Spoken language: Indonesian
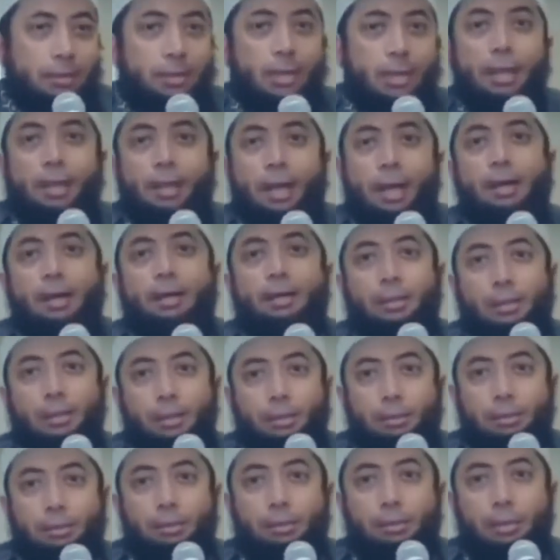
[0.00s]
sel kanker
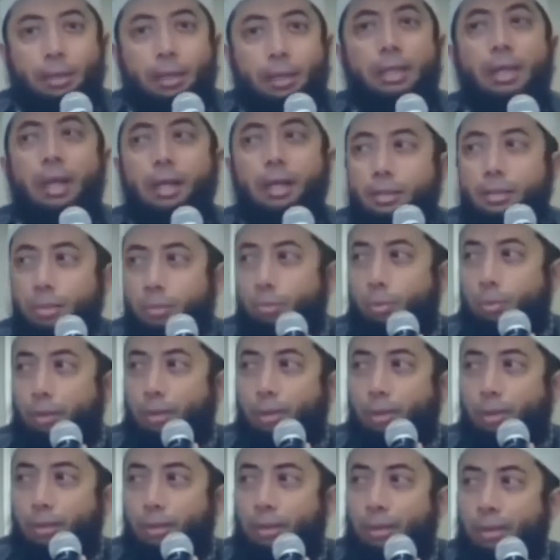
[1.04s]
itu. Hilang
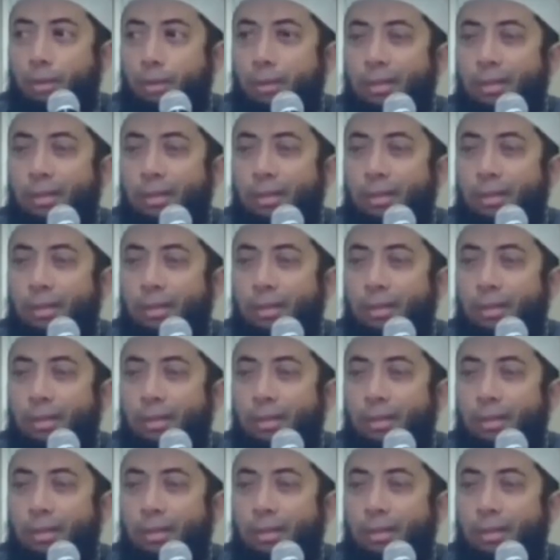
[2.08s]
semuanya.